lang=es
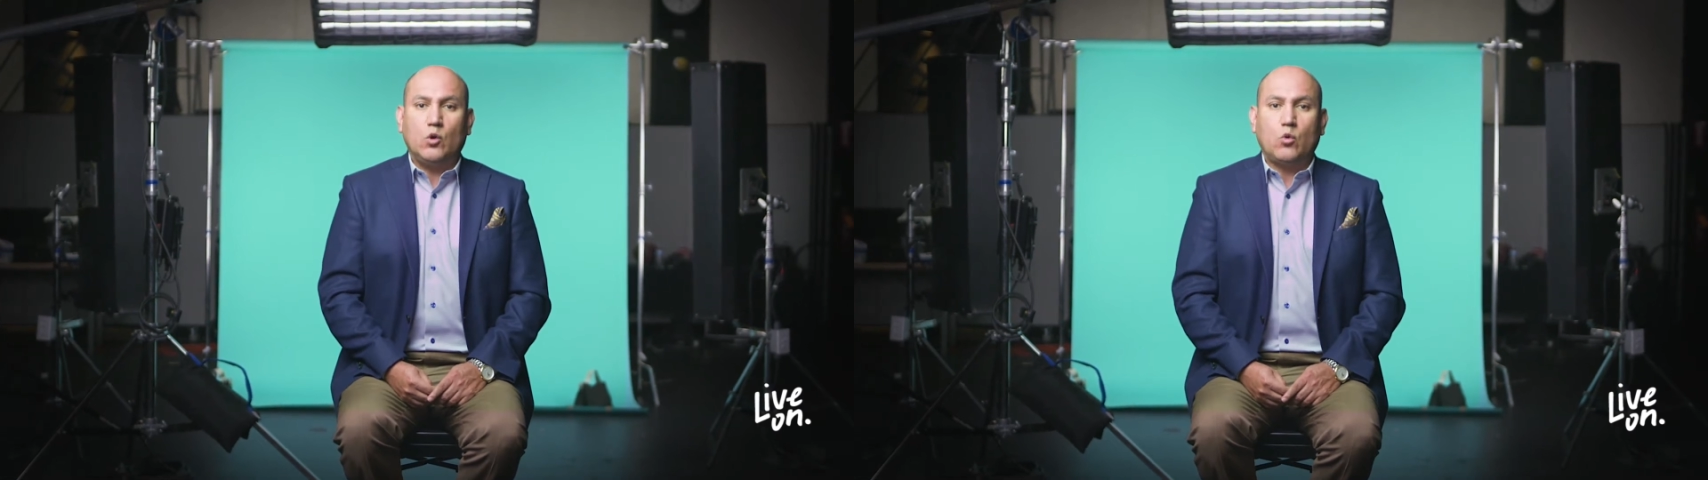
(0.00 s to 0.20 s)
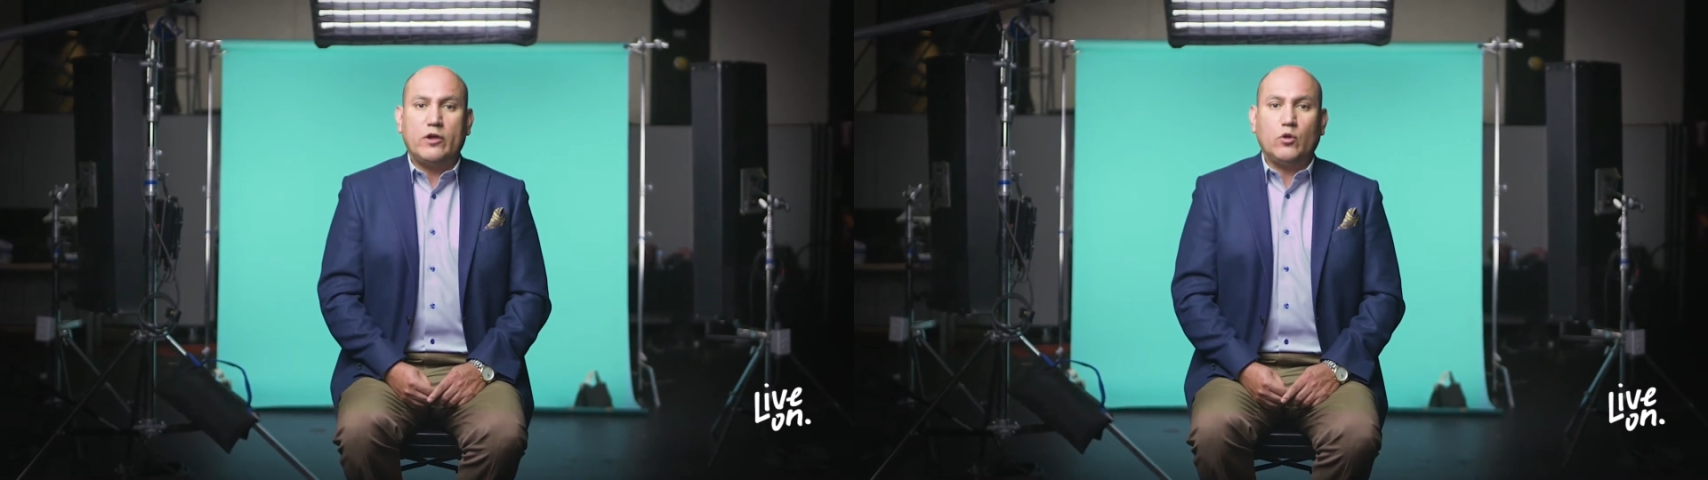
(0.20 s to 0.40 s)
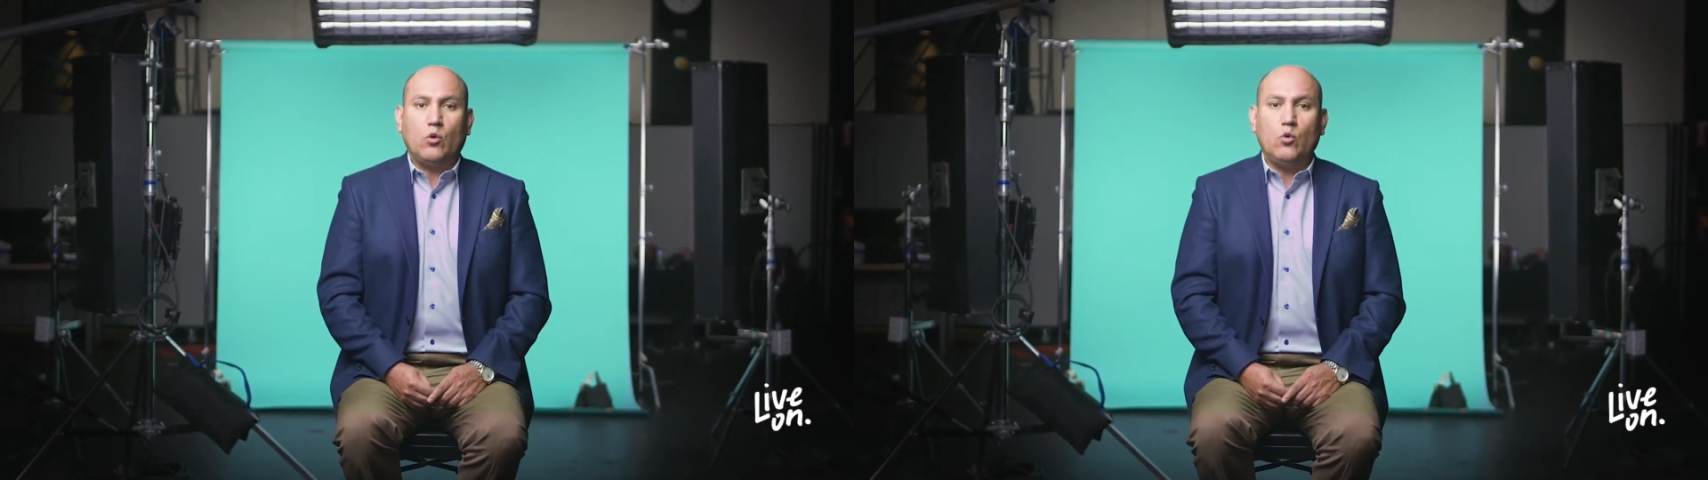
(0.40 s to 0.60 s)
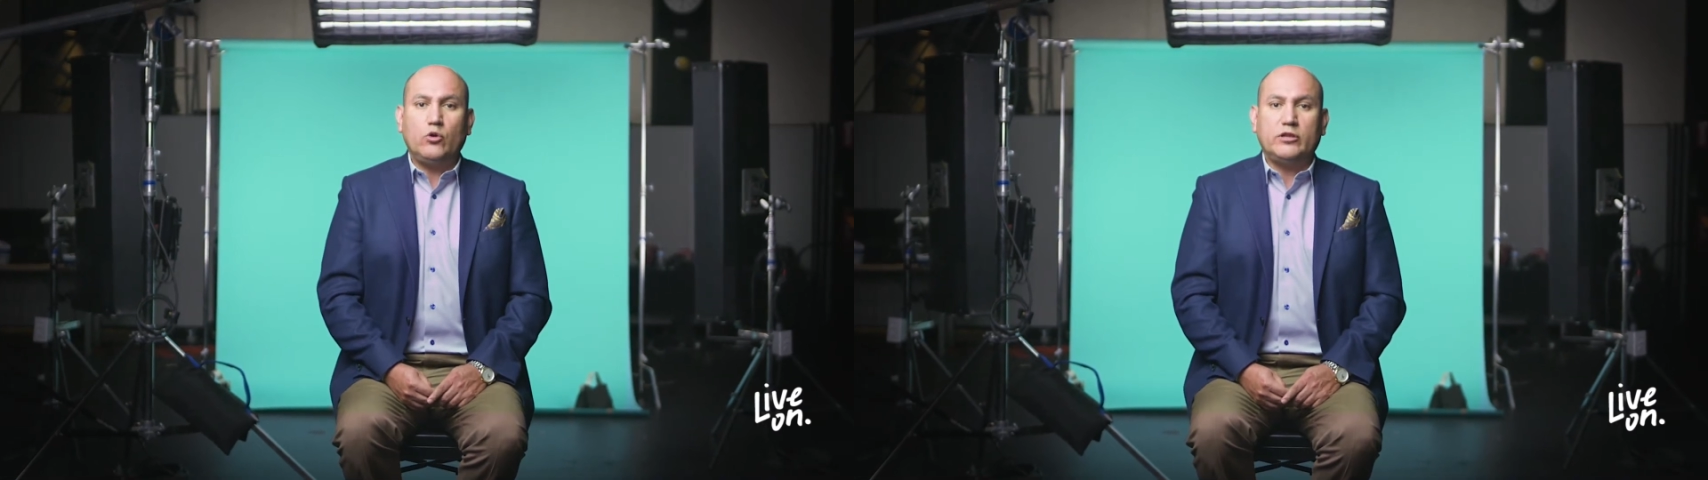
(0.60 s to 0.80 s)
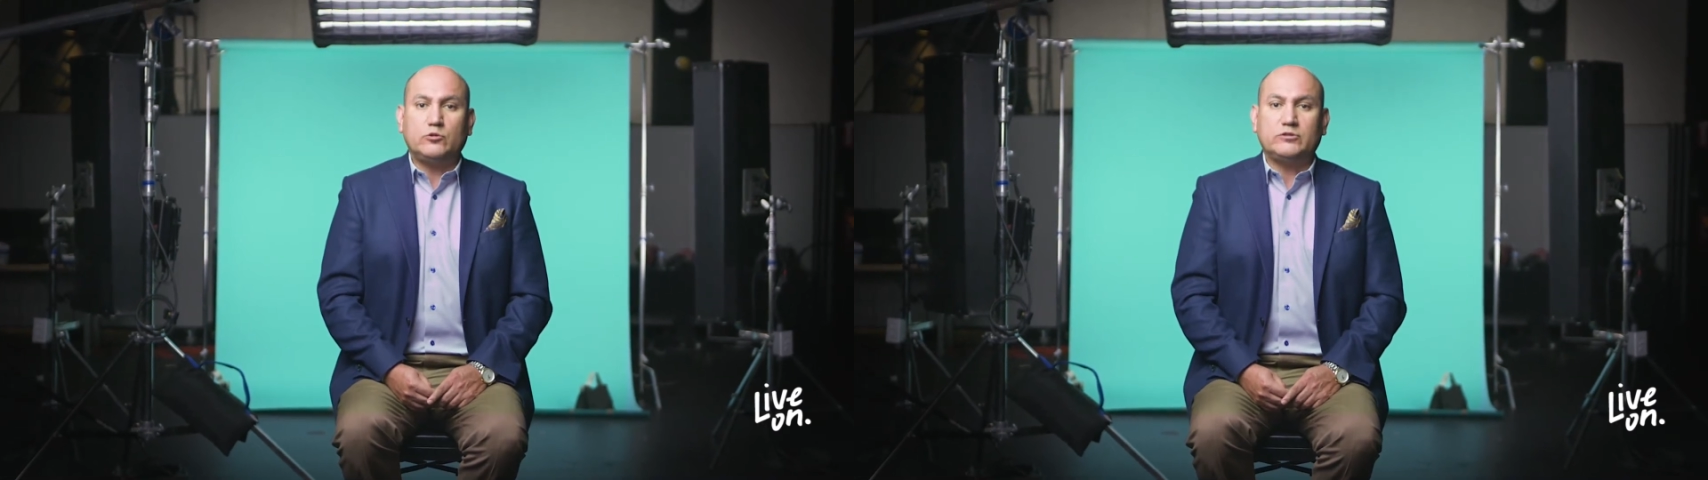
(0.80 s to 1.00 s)
cuando
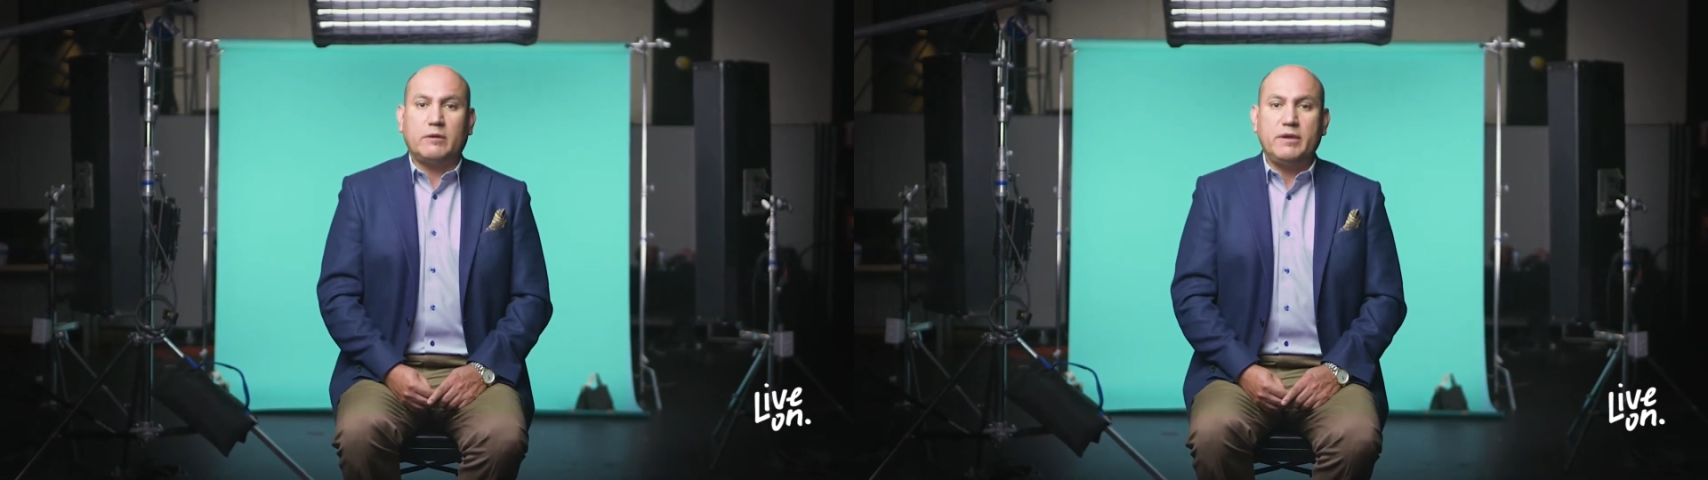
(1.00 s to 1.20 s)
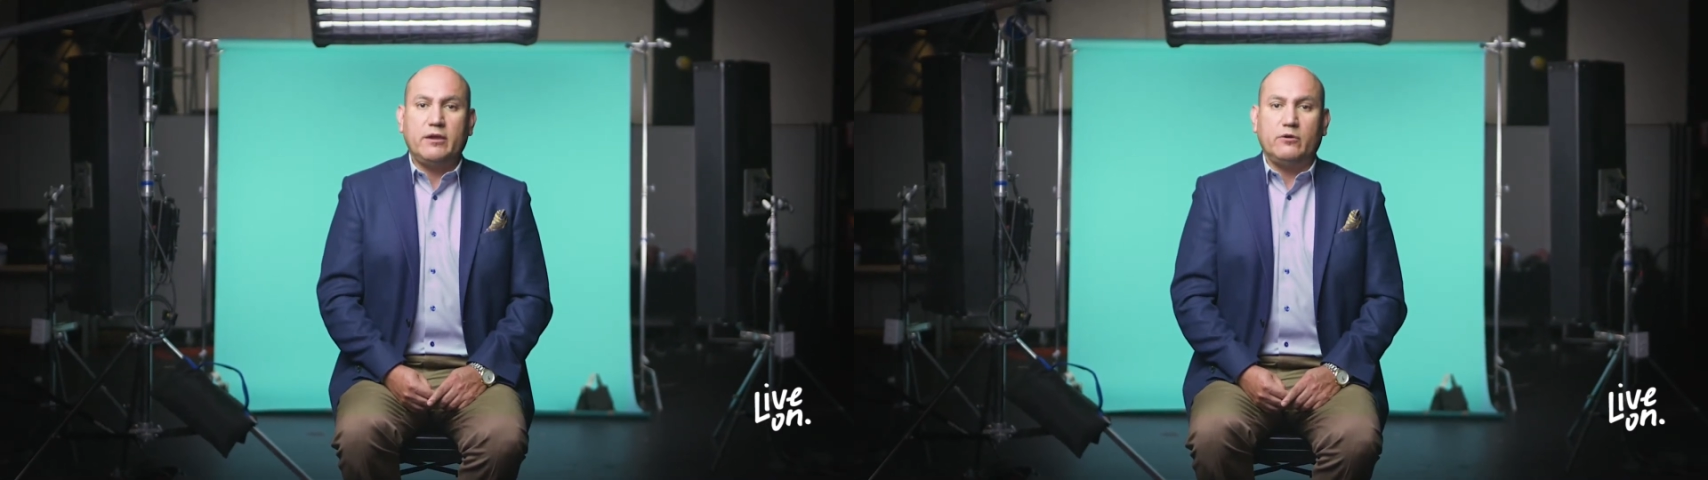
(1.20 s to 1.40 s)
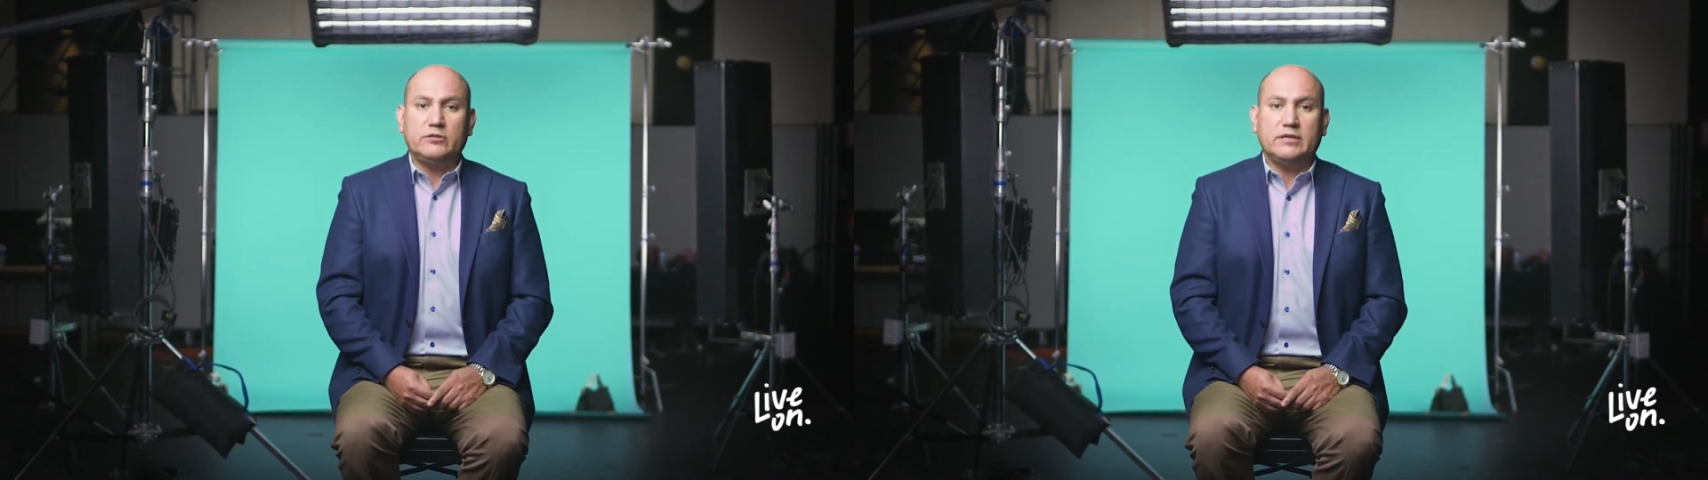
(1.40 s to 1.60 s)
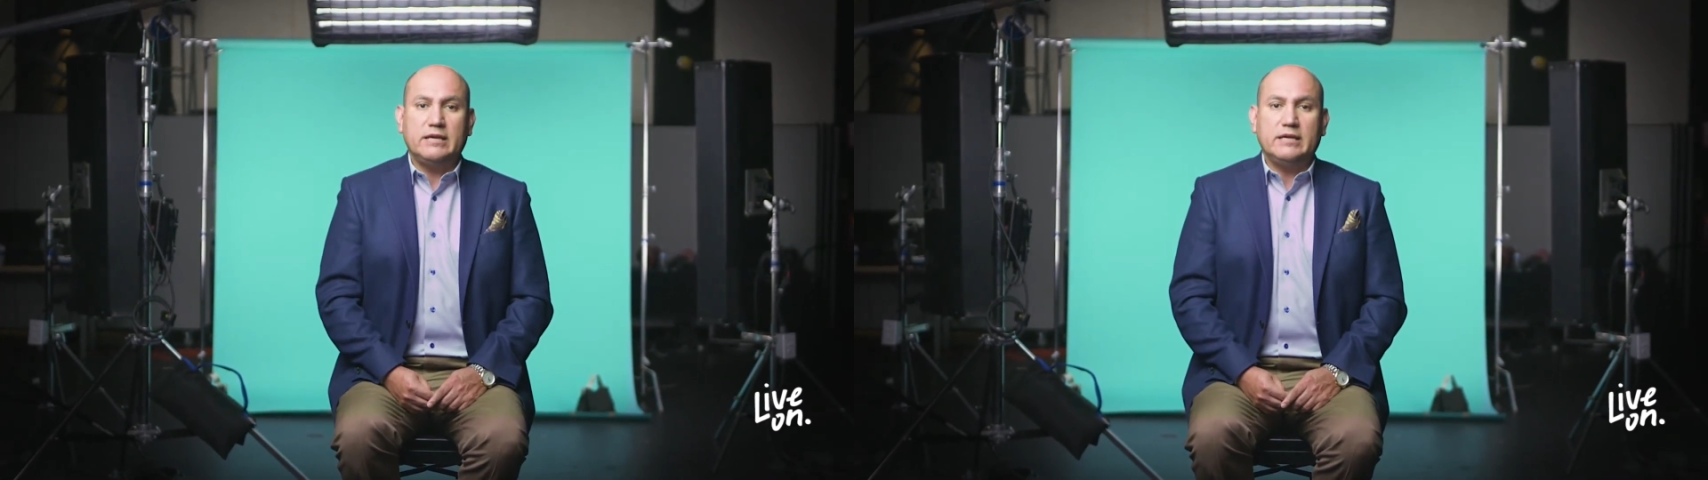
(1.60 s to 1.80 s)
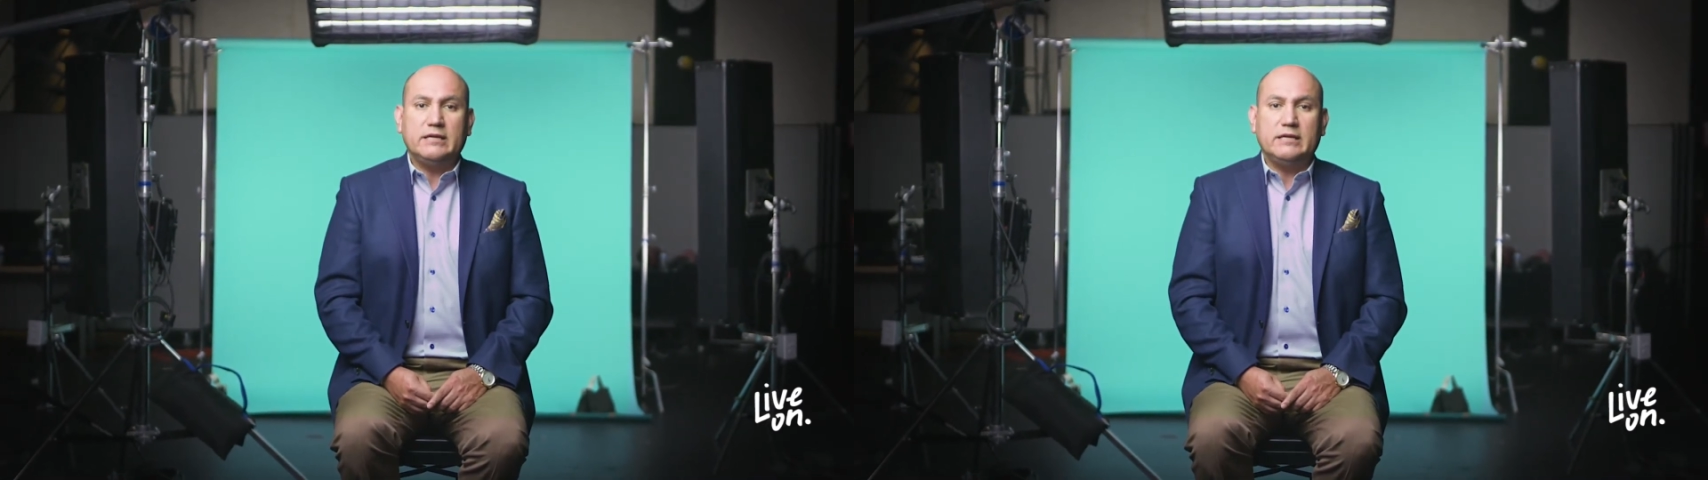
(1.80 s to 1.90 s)
uno de tus amigos